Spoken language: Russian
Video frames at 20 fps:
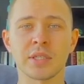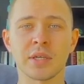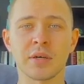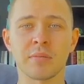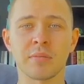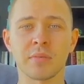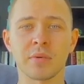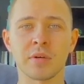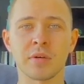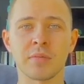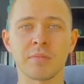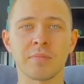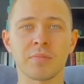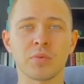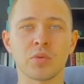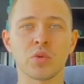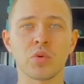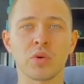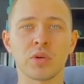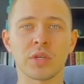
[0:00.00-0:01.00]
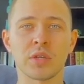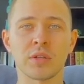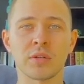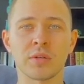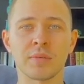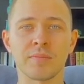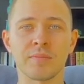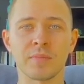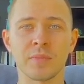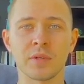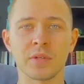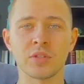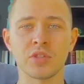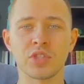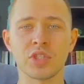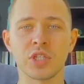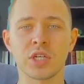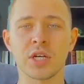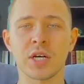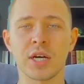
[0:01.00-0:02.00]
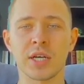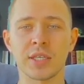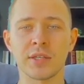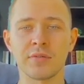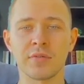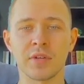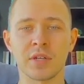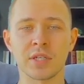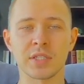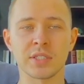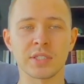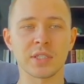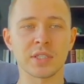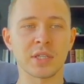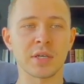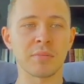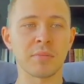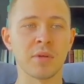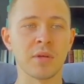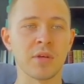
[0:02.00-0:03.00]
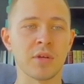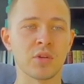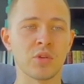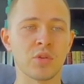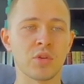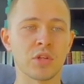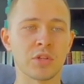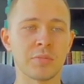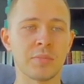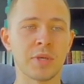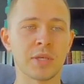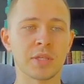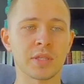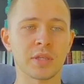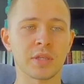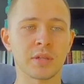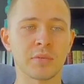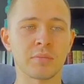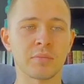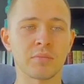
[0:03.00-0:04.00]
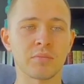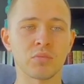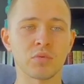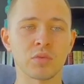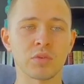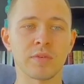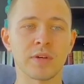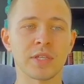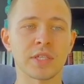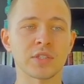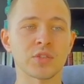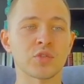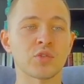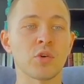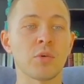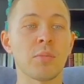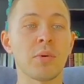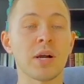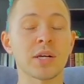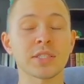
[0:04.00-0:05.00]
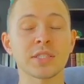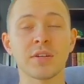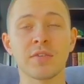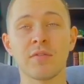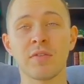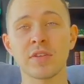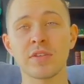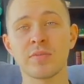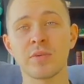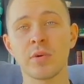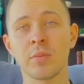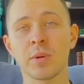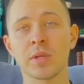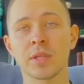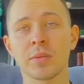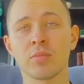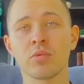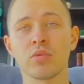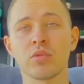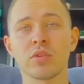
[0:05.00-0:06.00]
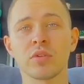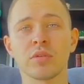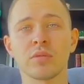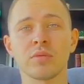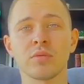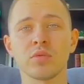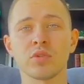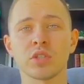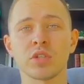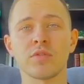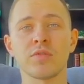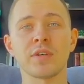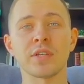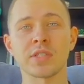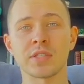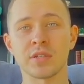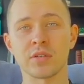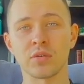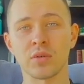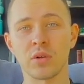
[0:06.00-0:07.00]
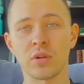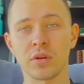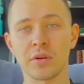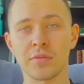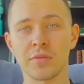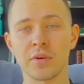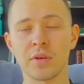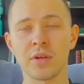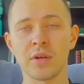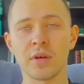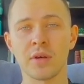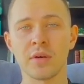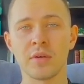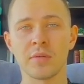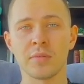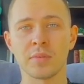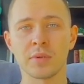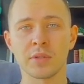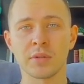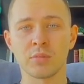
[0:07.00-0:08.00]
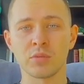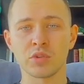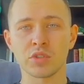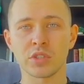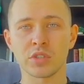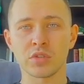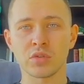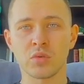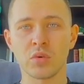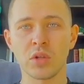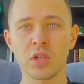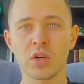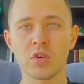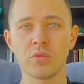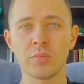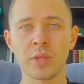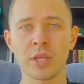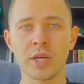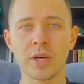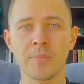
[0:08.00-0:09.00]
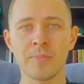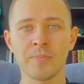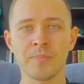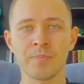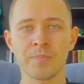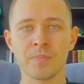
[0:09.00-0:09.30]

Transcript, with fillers: там э, токен Джихани вырастет там до отметки, там, ну, давайте 100 баксов возьмем, это будет уже 200 долларов. Потому что сколько у меня?